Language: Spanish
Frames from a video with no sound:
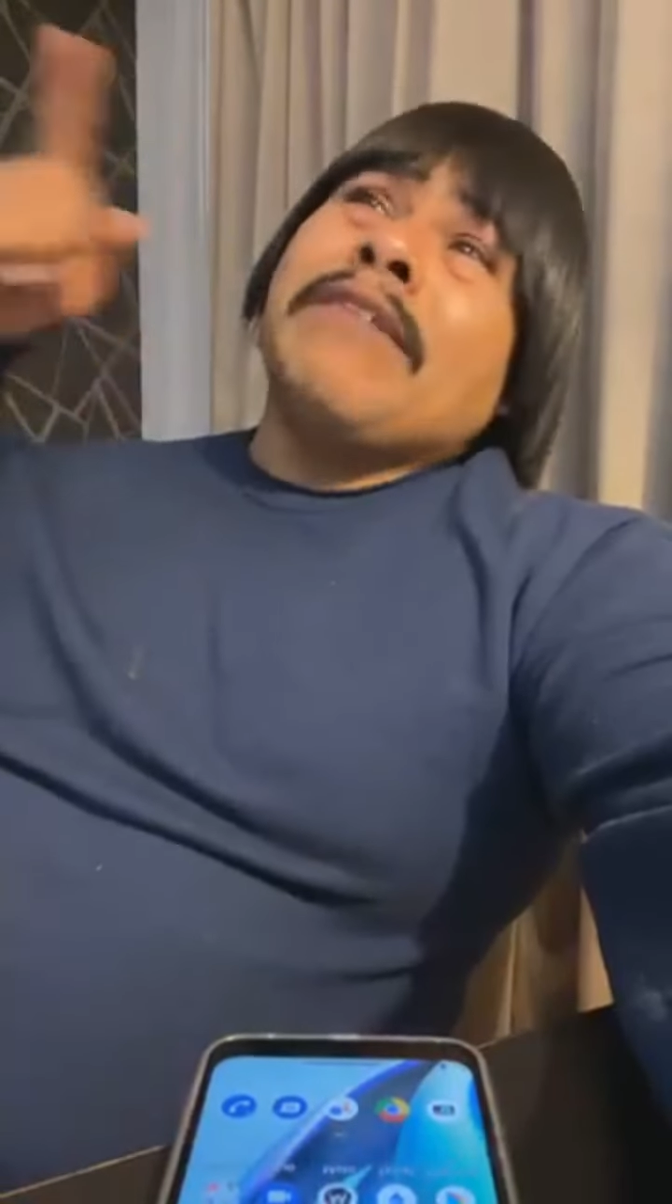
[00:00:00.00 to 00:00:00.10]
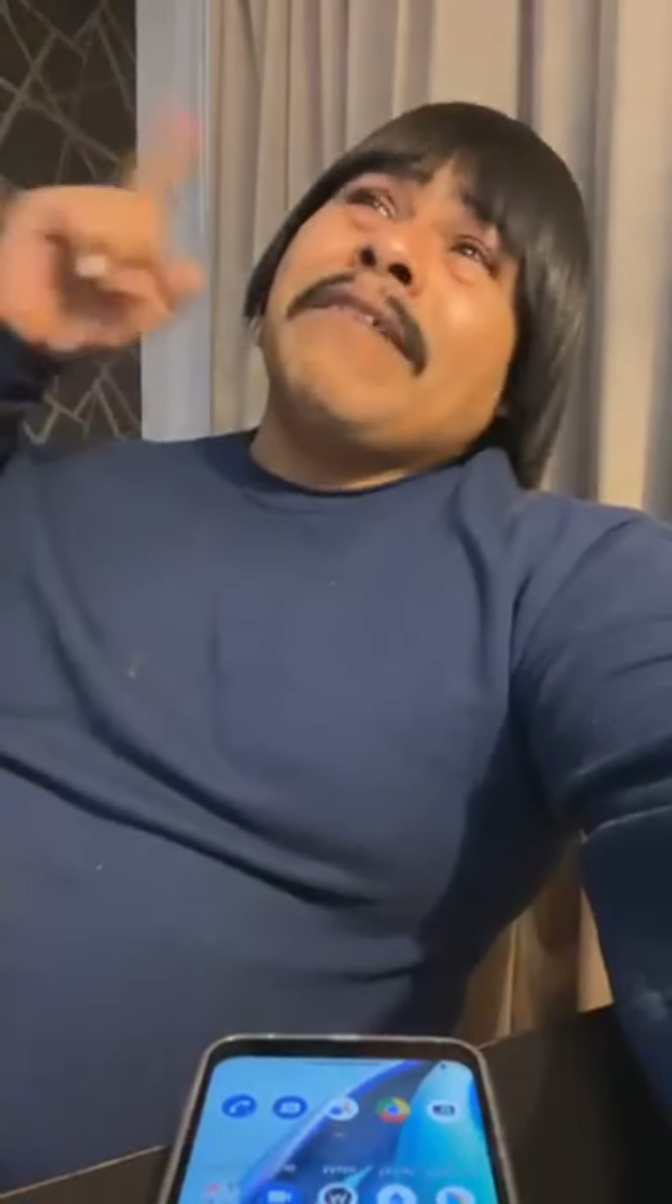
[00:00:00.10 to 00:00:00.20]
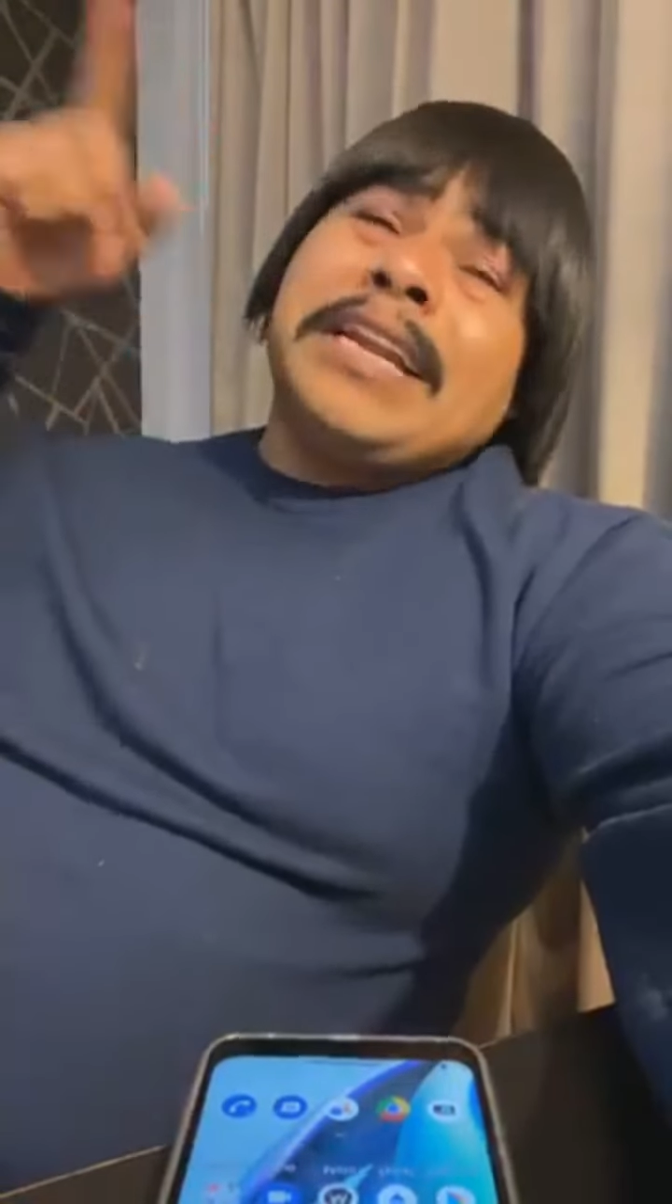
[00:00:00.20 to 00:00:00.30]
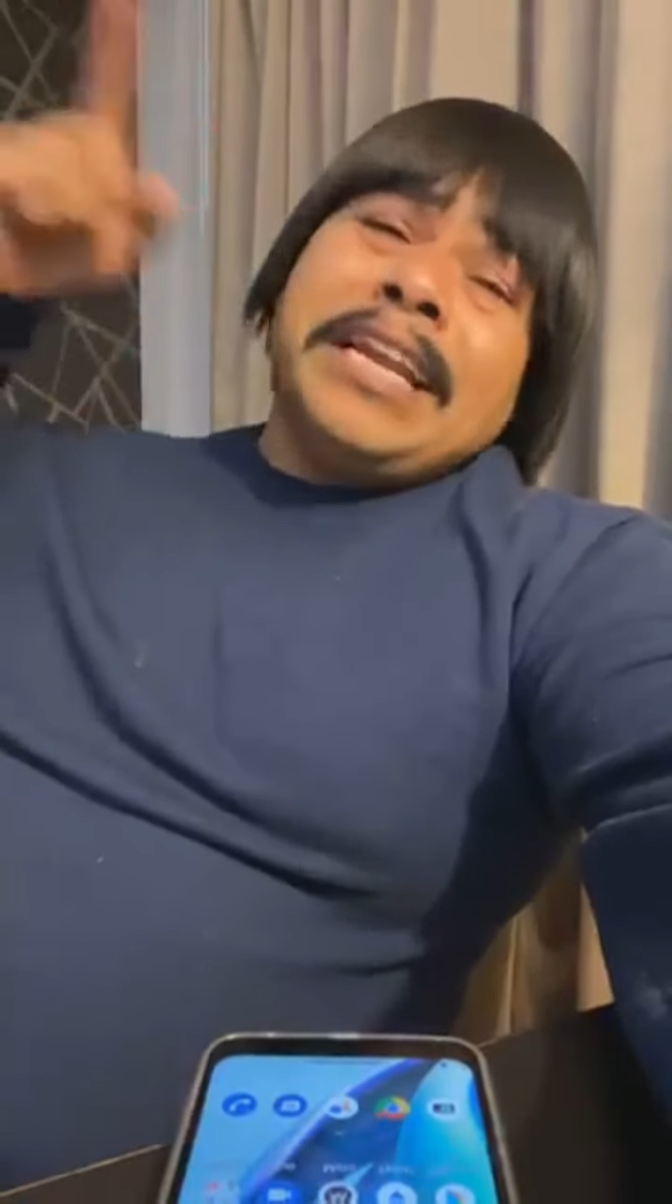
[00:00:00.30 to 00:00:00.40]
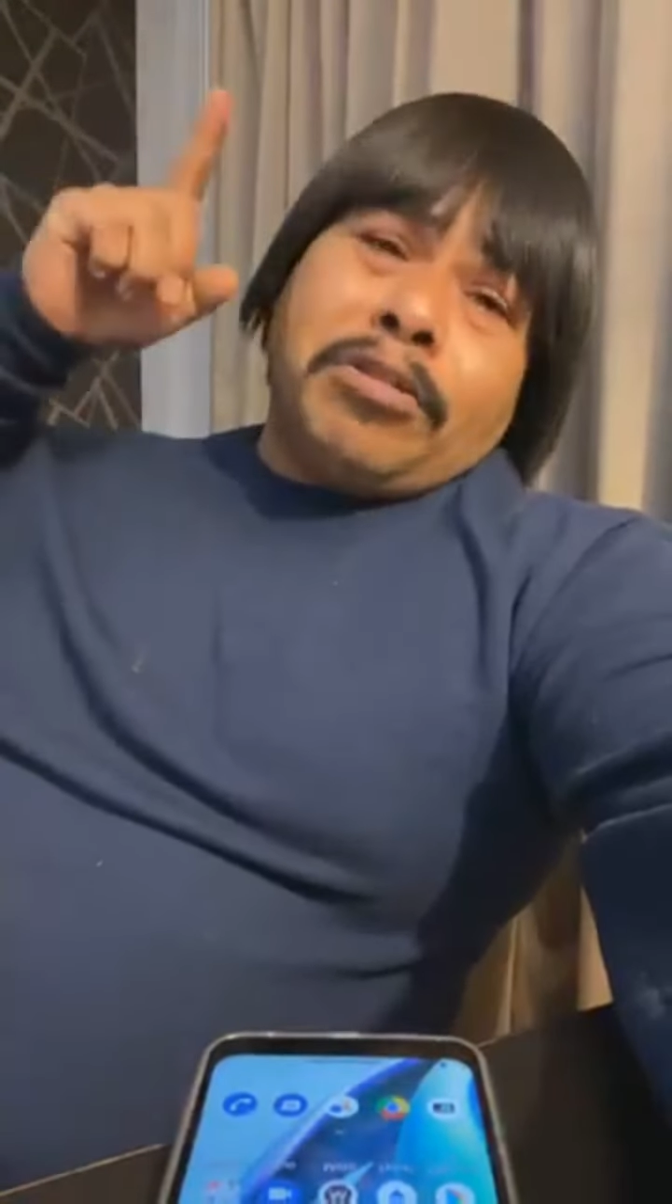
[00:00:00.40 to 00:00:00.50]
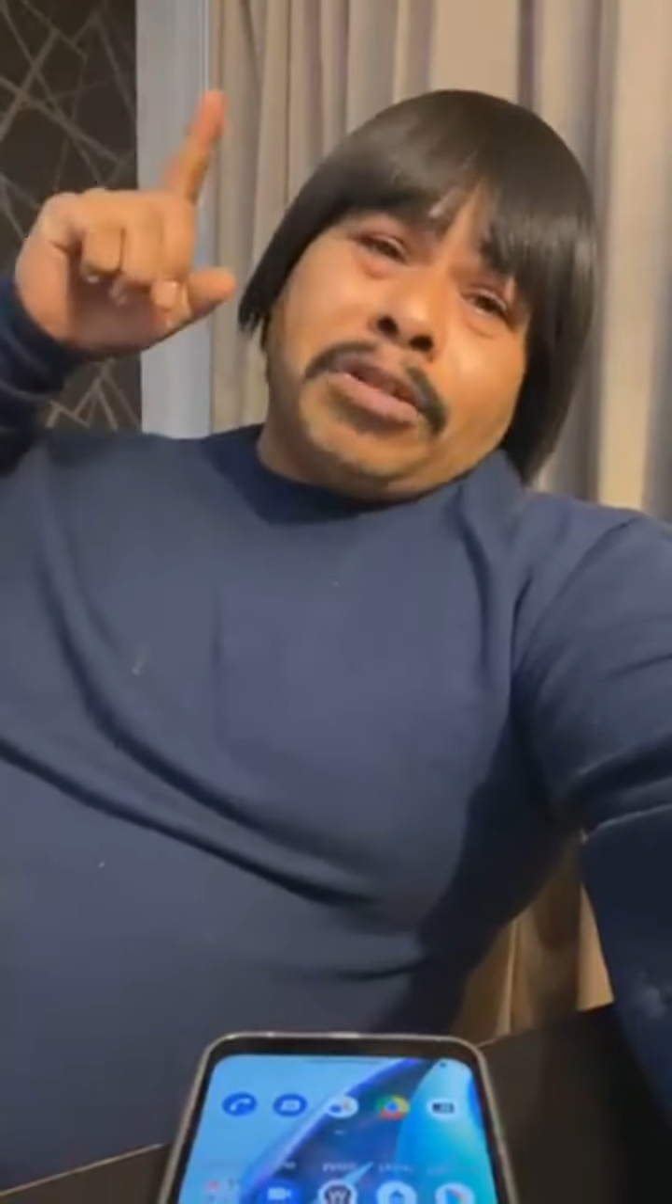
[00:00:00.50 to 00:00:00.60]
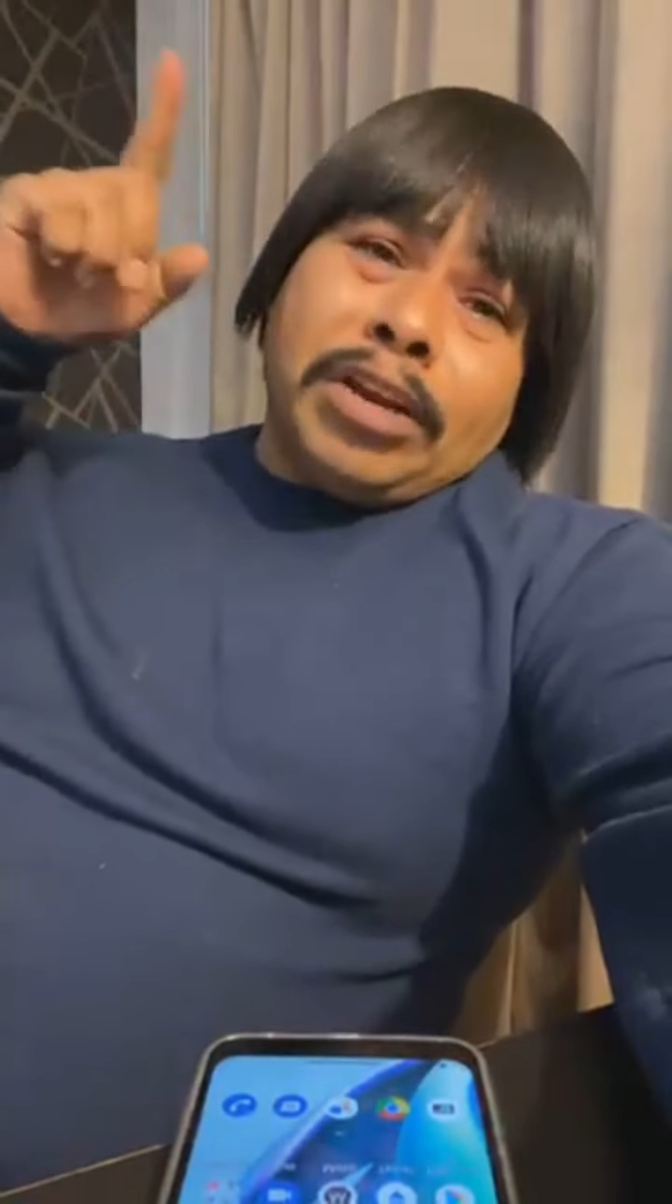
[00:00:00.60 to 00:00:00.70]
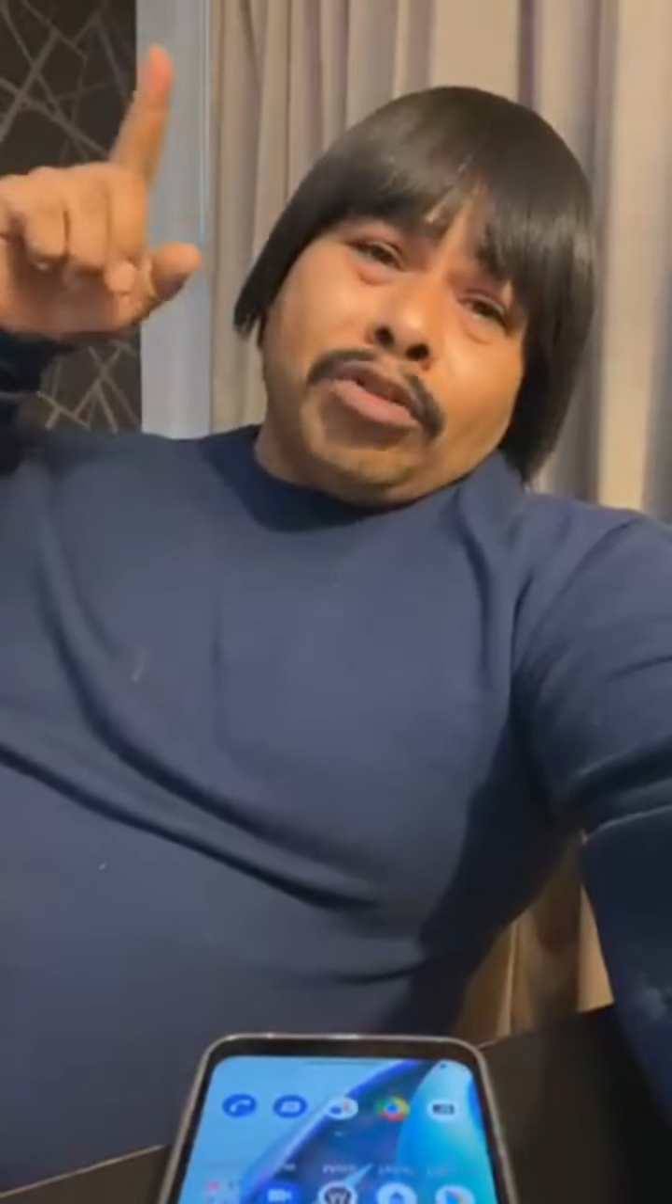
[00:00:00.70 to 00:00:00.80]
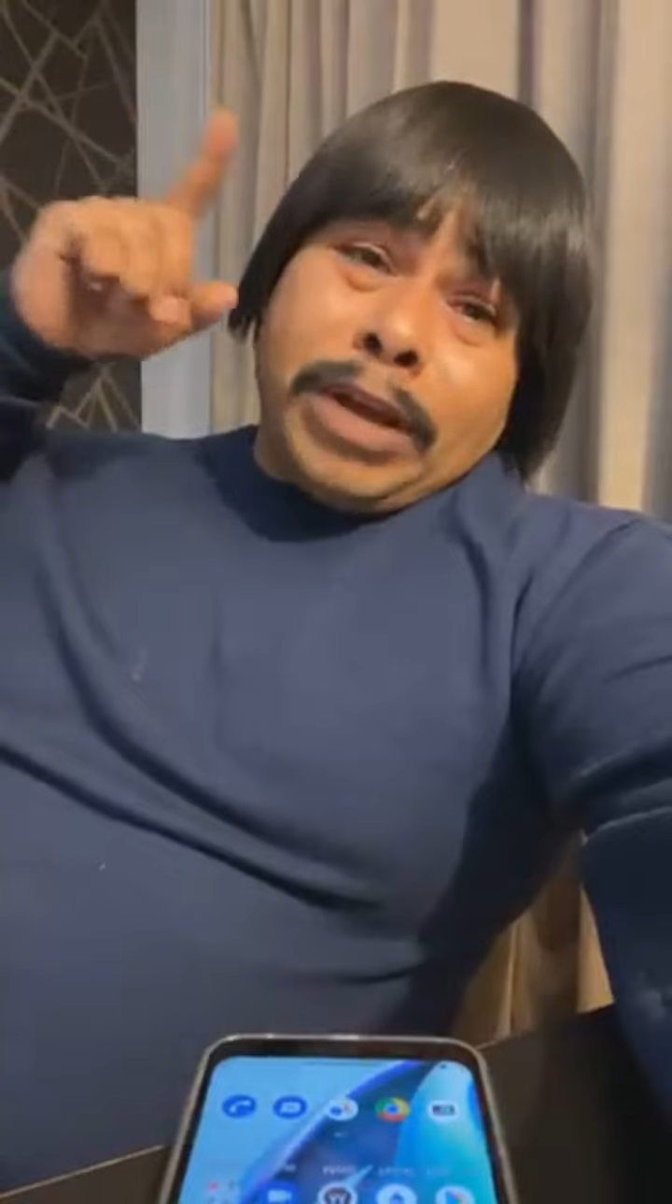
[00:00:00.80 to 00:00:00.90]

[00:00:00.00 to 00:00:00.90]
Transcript: abanico en el